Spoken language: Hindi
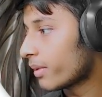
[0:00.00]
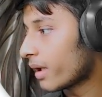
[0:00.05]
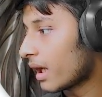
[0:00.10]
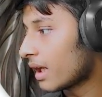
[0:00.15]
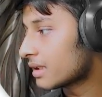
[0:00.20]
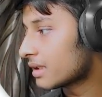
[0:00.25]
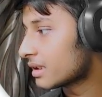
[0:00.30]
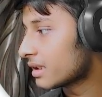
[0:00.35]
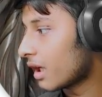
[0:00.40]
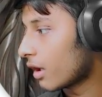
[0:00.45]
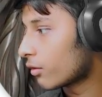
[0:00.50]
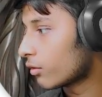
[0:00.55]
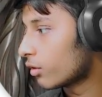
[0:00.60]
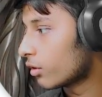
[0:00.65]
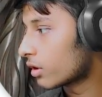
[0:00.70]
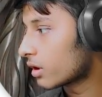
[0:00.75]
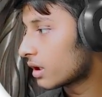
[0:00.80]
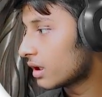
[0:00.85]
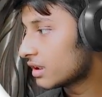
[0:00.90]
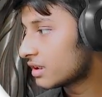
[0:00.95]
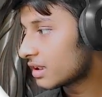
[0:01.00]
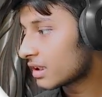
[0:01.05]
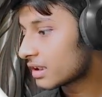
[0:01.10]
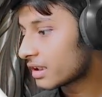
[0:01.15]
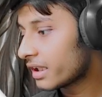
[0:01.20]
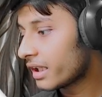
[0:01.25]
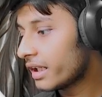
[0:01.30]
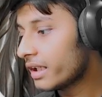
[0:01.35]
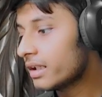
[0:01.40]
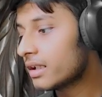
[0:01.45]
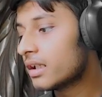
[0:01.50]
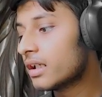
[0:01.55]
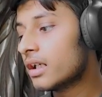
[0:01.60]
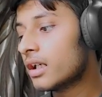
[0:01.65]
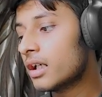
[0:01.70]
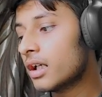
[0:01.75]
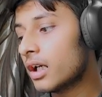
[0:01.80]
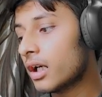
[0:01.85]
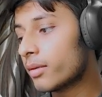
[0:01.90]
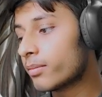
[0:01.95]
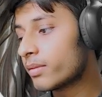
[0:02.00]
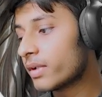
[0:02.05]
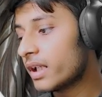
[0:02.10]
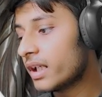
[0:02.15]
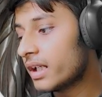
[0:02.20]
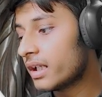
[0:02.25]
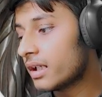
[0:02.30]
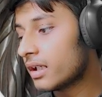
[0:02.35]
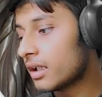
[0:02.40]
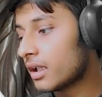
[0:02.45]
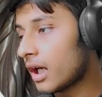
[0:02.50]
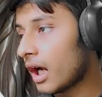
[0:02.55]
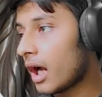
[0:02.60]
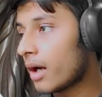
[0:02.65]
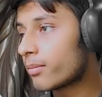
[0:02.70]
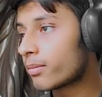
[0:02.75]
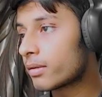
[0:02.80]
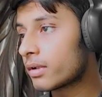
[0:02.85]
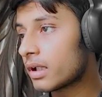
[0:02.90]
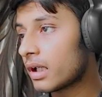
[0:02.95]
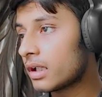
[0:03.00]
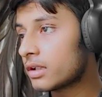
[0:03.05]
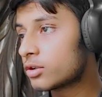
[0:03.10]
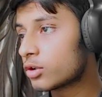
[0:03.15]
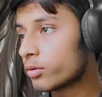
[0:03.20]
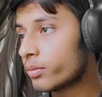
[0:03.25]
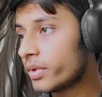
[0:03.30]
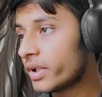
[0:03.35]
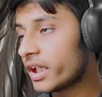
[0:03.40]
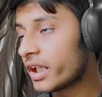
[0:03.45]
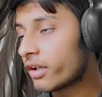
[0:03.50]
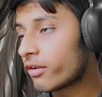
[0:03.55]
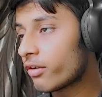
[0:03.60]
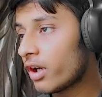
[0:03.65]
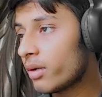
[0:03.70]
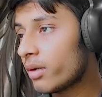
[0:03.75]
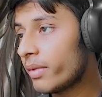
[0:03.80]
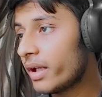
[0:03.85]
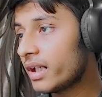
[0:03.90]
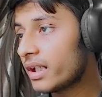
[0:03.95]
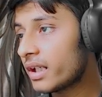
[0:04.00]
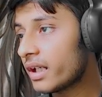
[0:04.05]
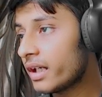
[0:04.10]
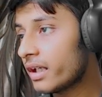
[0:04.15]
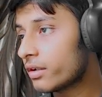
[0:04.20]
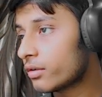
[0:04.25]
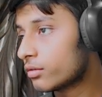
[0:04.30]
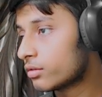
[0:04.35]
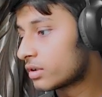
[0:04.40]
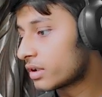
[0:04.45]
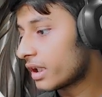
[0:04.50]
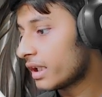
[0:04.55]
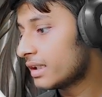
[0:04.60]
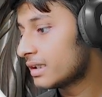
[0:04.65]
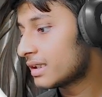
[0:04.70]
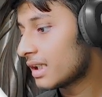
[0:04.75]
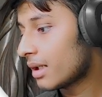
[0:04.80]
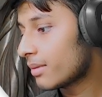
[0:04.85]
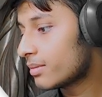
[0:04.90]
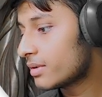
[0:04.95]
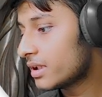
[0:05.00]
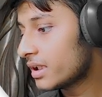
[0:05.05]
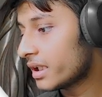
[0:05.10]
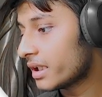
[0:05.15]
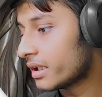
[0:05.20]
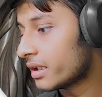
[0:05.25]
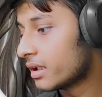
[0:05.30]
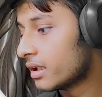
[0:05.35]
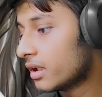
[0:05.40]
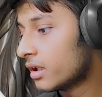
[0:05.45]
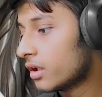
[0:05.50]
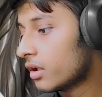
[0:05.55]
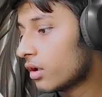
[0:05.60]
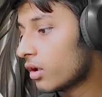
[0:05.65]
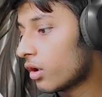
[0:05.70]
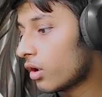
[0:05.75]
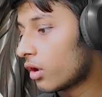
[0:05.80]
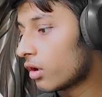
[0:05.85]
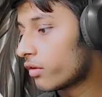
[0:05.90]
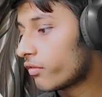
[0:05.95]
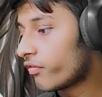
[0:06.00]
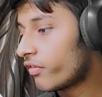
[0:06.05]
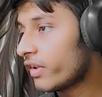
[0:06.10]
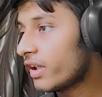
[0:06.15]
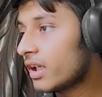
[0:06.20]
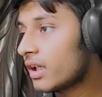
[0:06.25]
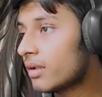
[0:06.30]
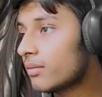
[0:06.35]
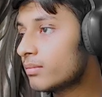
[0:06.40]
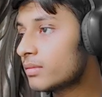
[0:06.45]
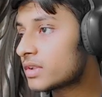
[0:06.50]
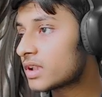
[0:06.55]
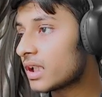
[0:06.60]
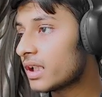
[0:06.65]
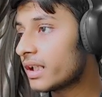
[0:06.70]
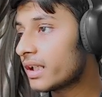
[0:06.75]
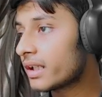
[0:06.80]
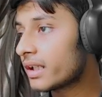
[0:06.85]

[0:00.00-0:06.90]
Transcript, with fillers: तो आप यहाँ से डाउनलोड कर सकते हैं अपने आपका जो भी रिक्वायरमेंट है उसके हिसाब से और फिर हम